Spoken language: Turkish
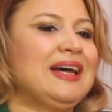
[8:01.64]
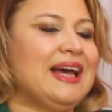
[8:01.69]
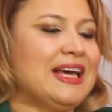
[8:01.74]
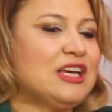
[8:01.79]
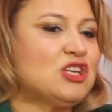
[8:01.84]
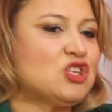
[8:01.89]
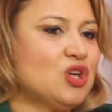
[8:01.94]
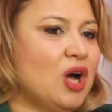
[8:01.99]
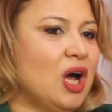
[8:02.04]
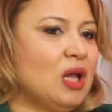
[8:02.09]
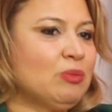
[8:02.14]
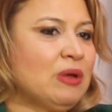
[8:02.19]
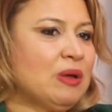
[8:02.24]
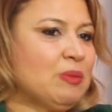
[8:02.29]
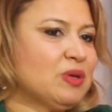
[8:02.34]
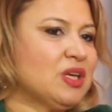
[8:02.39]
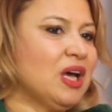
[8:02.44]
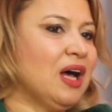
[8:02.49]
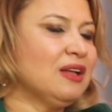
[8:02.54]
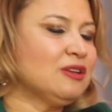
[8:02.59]
eşya alma
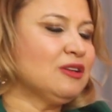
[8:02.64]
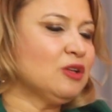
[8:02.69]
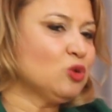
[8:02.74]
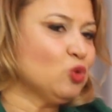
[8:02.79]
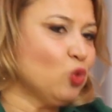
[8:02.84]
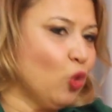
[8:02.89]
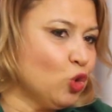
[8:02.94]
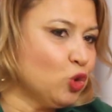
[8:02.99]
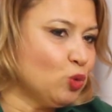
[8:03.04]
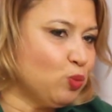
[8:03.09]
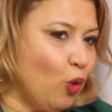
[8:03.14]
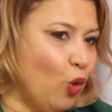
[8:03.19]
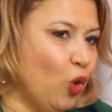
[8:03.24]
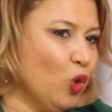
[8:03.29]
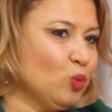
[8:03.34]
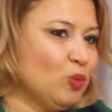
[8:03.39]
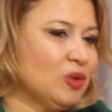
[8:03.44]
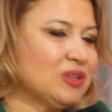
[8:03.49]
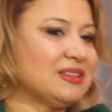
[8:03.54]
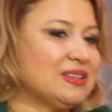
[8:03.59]
imkanının olup
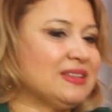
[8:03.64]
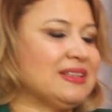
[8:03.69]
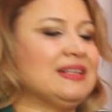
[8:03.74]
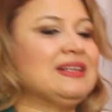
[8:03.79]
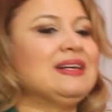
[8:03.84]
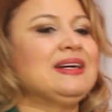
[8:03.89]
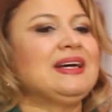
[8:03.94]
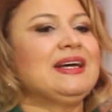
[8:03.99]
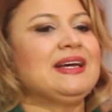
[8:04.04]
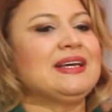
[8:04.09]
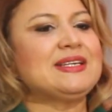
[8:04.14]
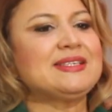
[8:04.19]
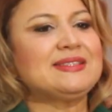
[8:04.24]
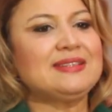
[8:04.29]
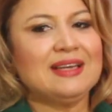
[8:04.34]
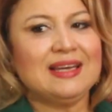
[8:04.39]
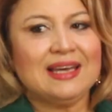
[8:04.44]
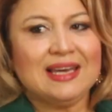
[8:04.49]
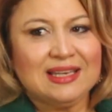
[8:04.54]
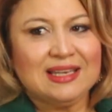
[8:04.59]
olmadığı, işte
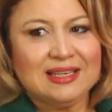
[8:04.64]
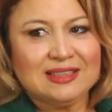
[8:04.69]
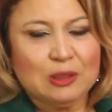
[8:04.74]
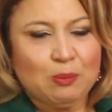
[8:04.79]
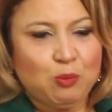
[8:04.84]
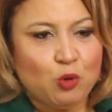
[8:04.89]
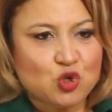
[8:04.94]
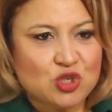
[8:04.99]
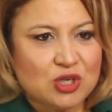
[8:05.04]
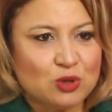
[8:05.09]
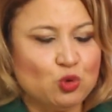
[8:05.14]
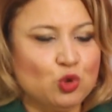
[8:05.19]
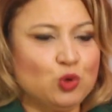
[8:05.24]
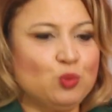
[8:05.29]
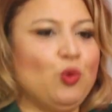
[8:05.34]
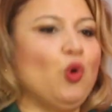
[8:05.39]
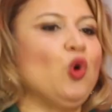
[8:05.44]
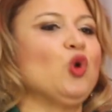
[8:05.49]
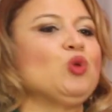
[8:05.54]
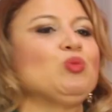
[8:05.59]
elinde poşet olup
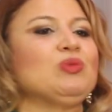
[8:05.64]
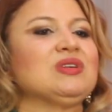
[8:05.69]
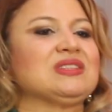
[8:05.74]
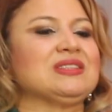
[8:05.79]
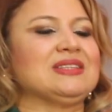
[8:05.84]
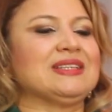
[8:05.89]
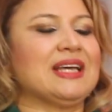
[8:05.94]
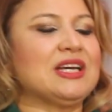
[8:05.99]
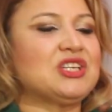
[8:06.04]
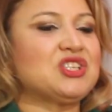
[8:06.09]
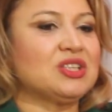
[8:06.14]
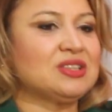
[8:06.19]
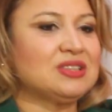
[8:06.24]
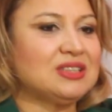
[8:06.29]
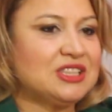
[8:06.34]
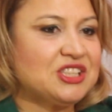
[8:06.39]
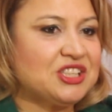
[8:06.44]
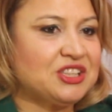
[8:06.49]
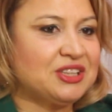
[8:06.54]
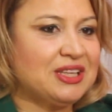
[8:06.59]
olmadığı,
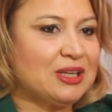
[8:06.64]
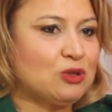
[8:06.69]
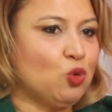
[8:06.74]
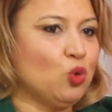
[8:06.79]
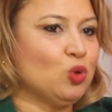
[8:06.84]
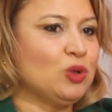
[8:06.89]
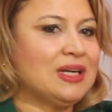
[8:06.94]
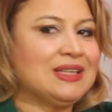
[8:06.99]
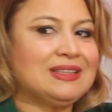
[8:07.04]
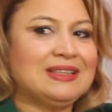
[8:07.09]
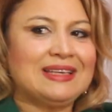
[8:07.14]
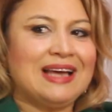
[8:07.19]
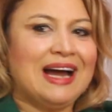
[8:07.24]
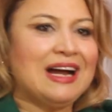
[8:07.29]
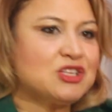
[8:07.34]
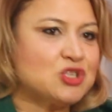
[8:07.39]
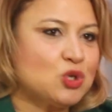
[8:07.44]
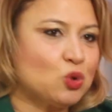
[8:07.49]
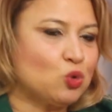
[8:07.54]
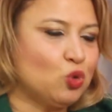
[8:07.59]
yaşadığı şiddet olayının
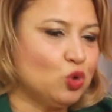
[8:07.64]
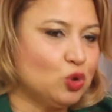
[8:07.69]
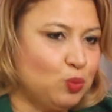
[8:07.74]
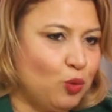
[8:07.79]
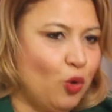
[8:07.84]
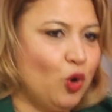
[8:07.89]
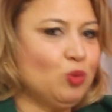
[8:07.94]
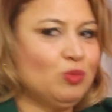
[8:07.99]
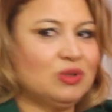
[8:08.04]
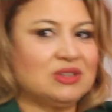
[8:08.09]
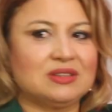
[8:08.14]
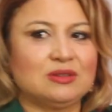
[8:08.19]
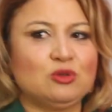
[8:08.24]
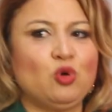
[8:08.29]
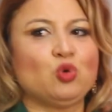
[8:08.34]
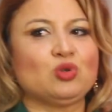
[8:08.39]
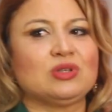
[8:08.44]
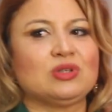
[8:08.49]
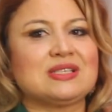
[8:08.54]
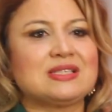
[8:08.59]
gerçek olup olmadığı
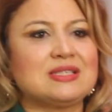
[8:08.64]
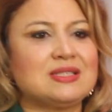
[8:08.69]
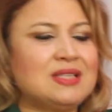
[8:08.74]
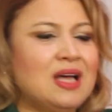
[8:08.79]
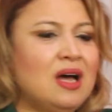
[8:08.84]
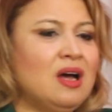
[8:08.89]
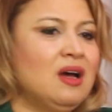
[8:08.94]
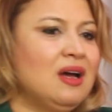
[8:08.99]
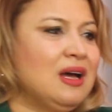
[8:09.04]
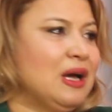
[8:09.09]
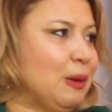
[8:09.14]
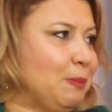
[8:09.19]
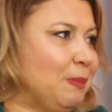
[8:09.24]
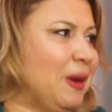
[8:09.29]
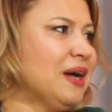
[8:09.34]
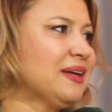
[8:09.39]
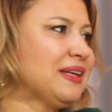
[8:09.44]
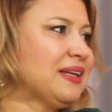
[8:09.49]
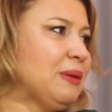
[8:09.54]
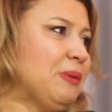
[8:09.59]
noktasında
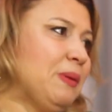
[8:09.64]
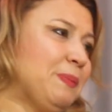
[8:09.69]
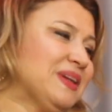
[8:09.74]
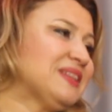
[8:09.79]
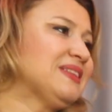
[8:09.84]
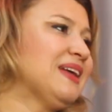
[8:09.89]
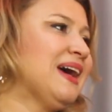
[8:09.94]
mahkeme bir